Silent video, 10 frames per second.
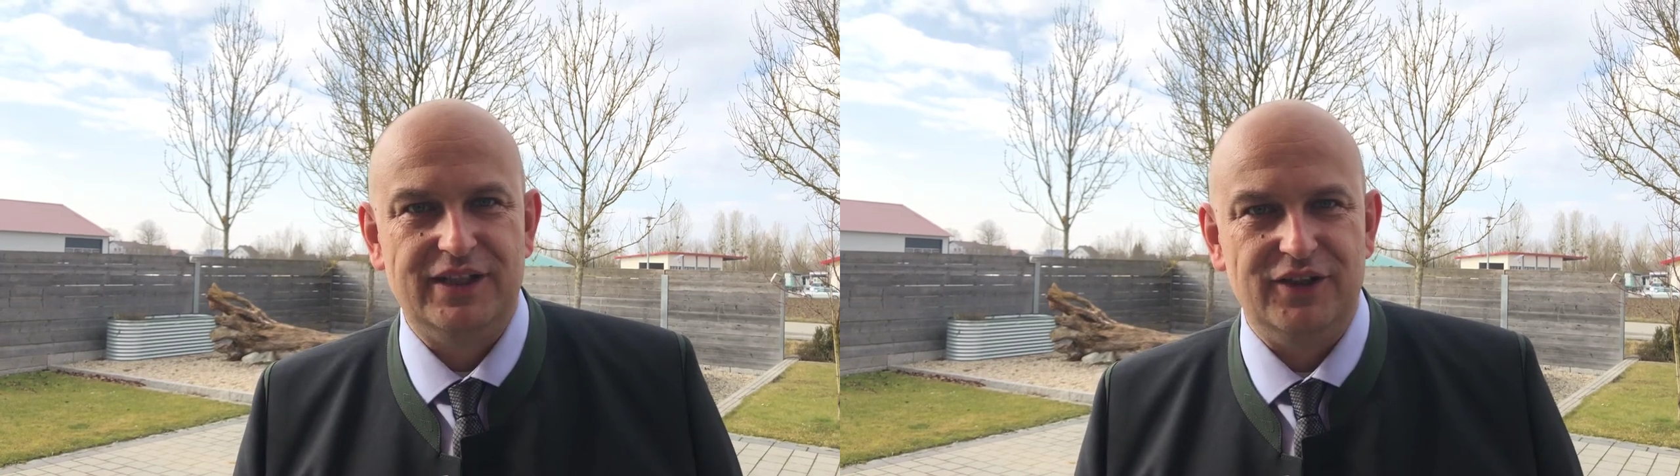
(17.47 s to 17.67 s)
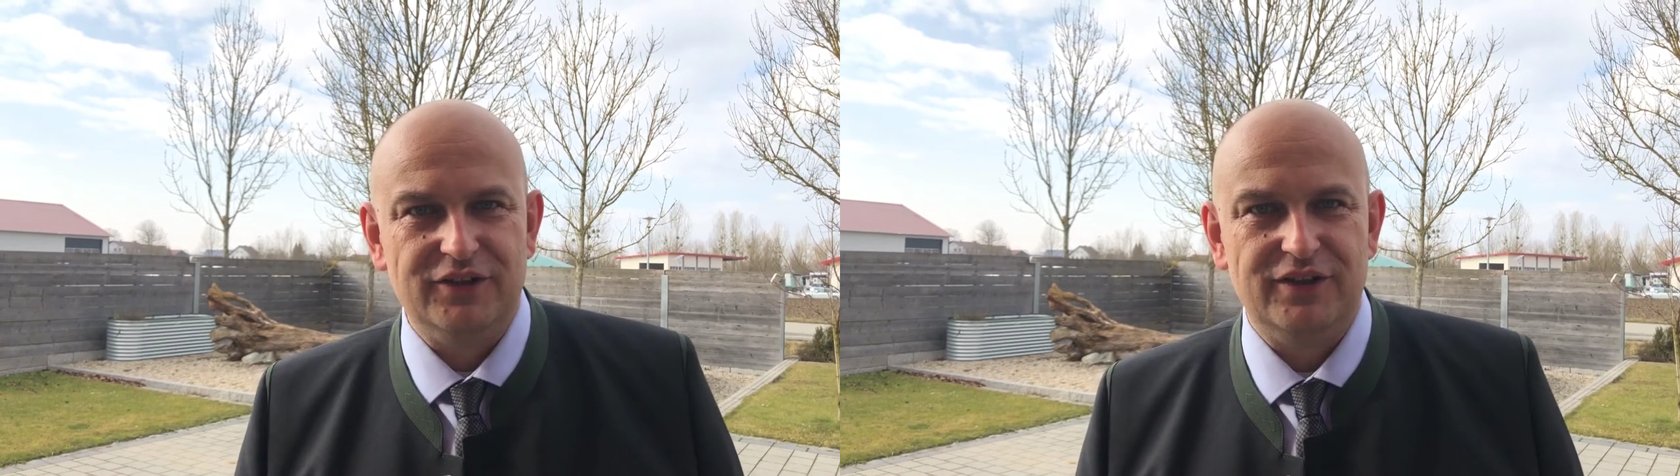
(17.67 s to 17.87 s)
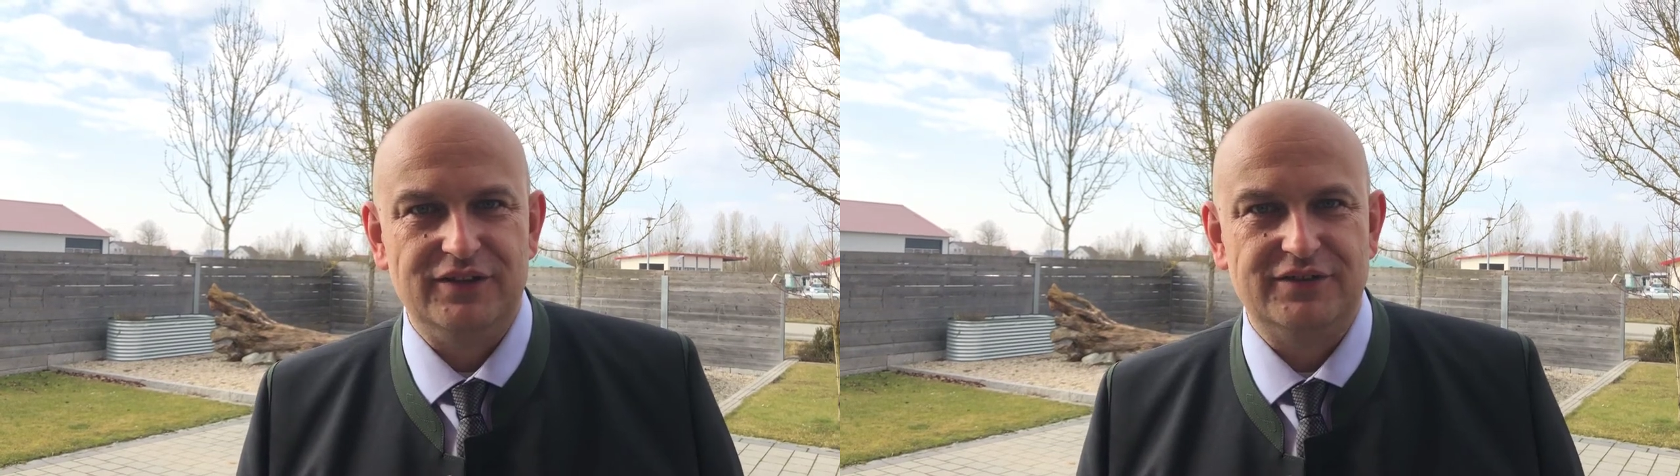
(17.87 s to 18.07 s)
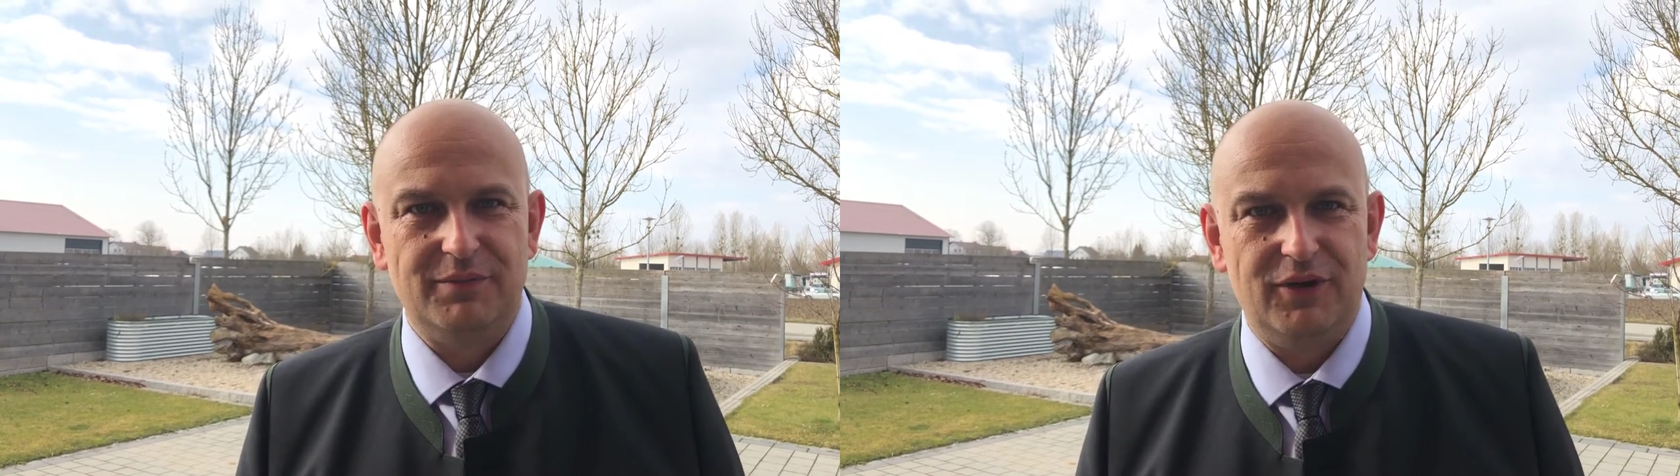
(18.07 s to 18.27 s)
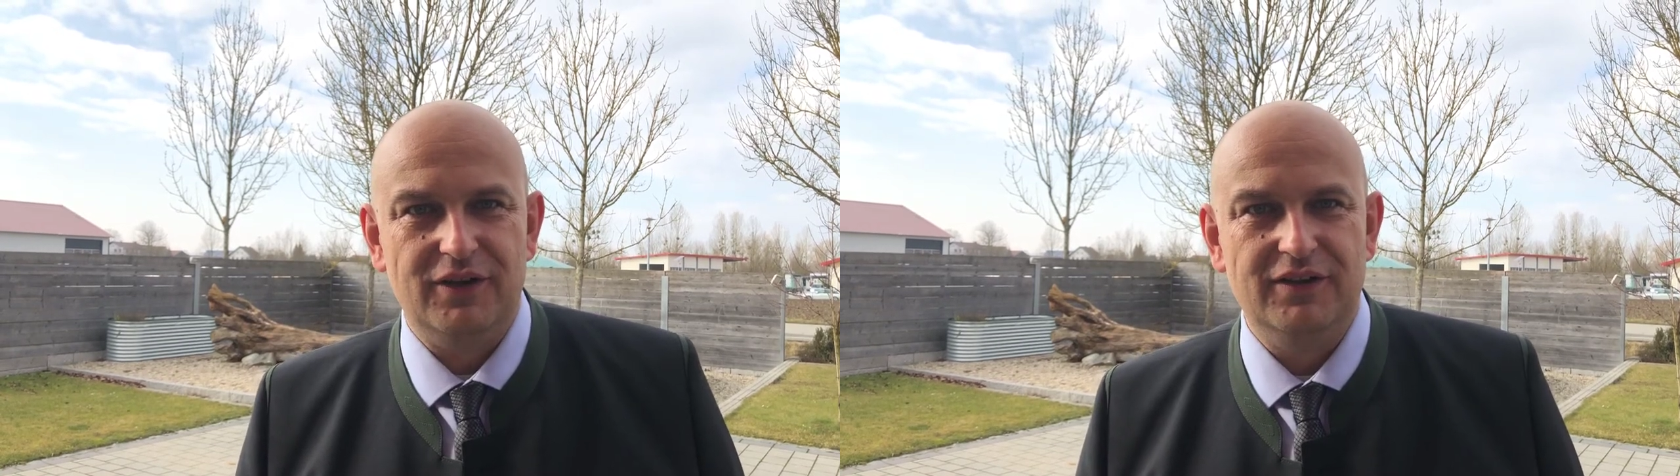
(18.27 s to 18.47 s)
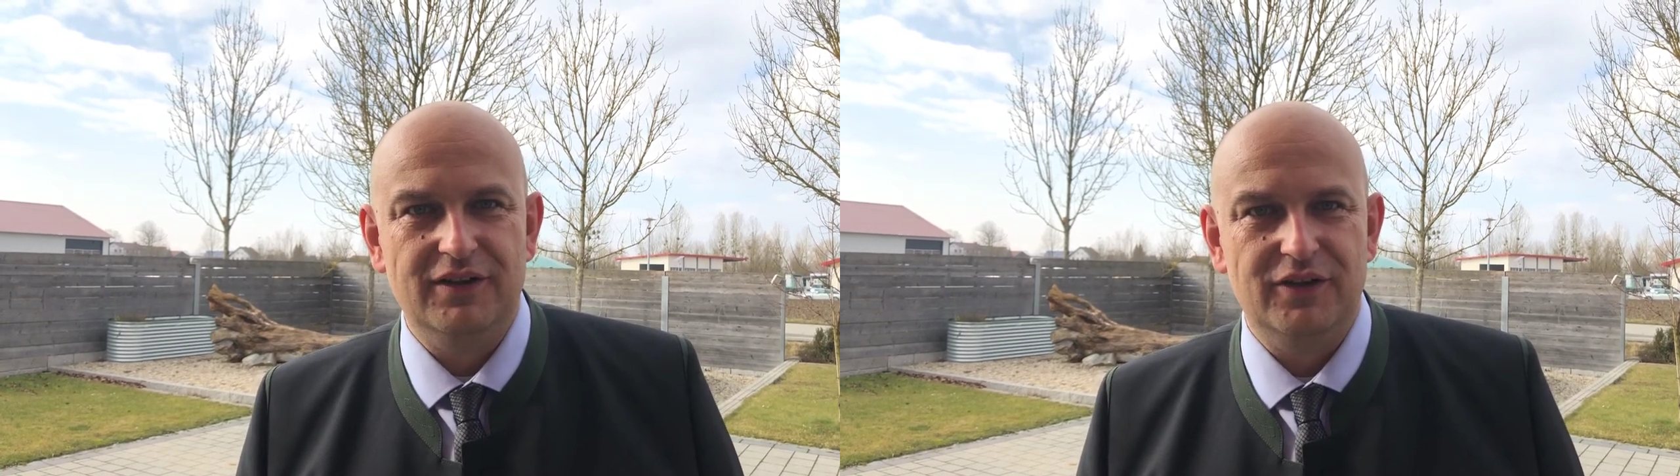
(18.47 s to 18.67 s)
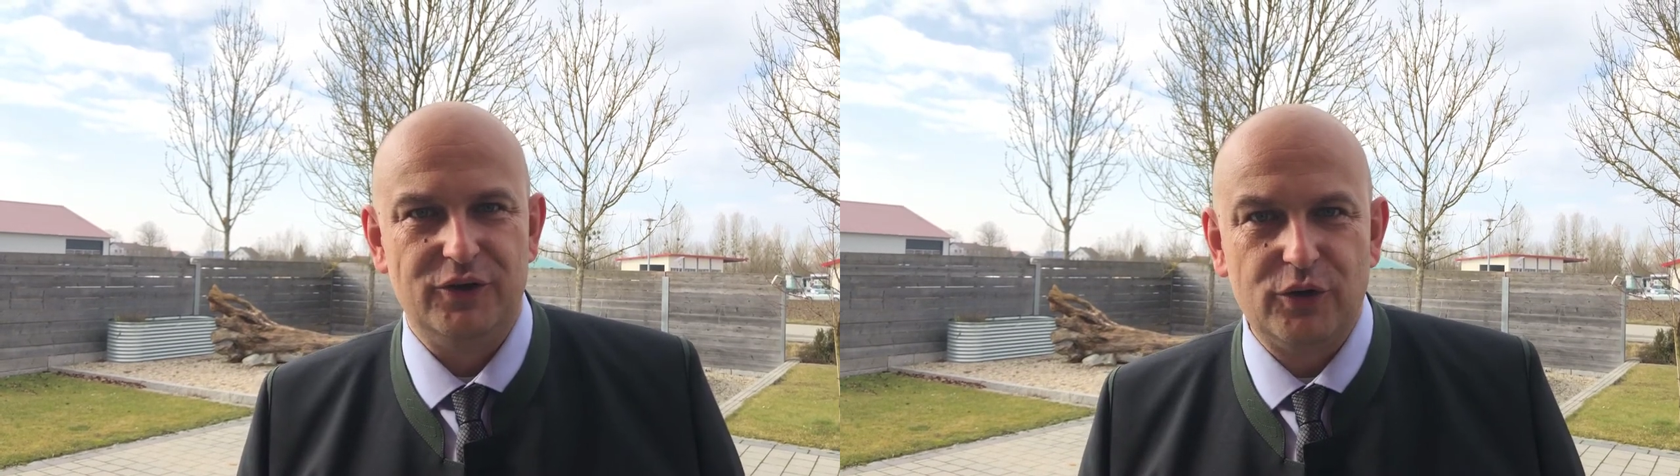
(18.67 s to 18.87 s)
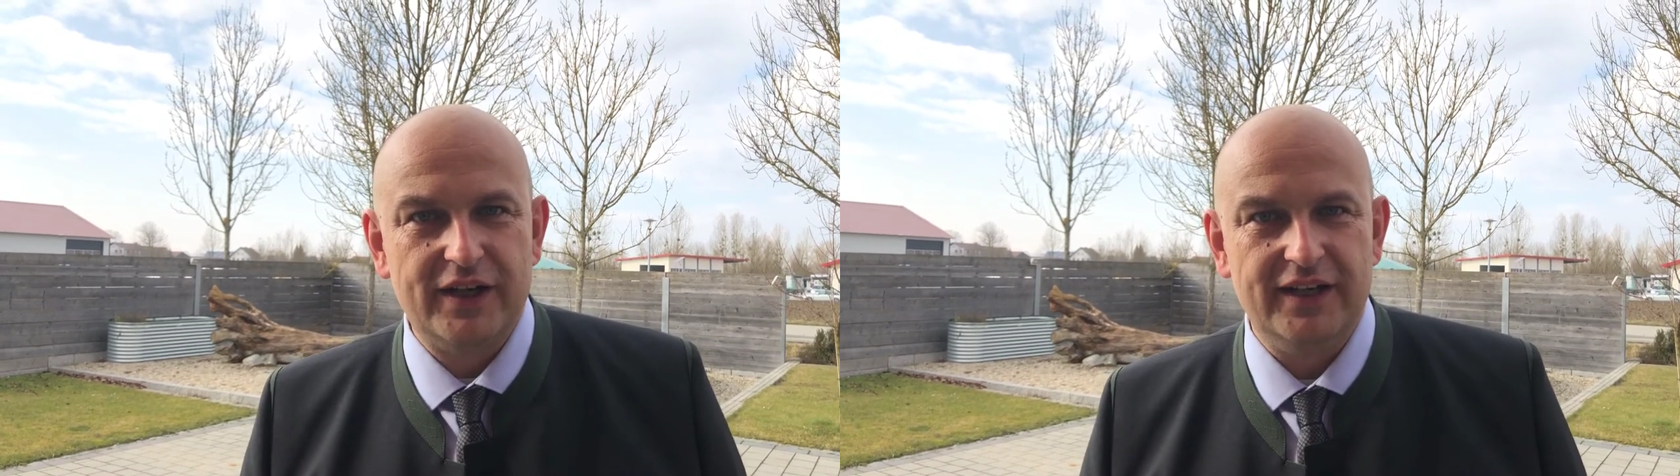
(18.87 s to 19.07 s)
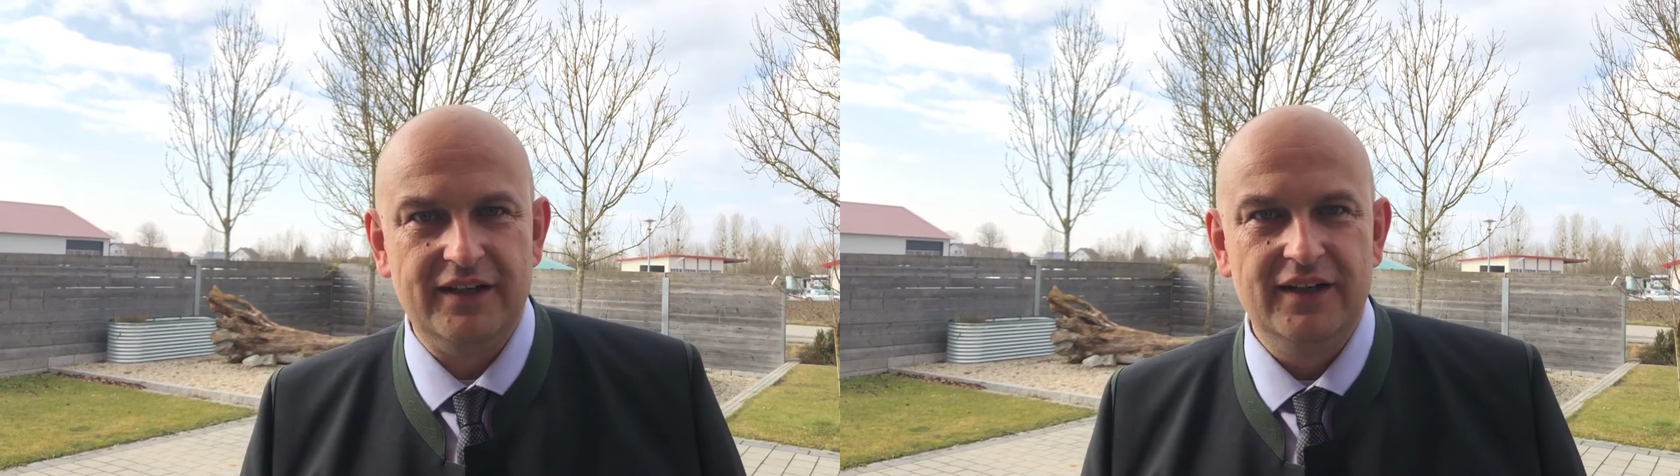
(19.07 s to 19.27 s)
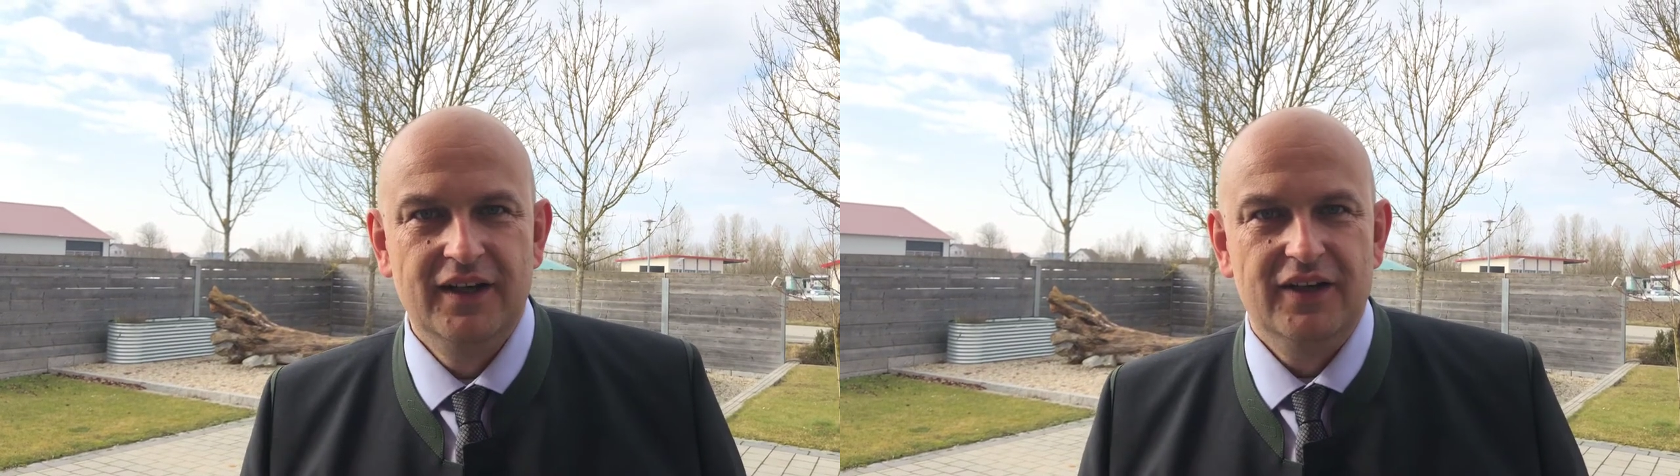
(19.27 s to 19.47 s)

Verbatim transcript: Landtagswahl rocken.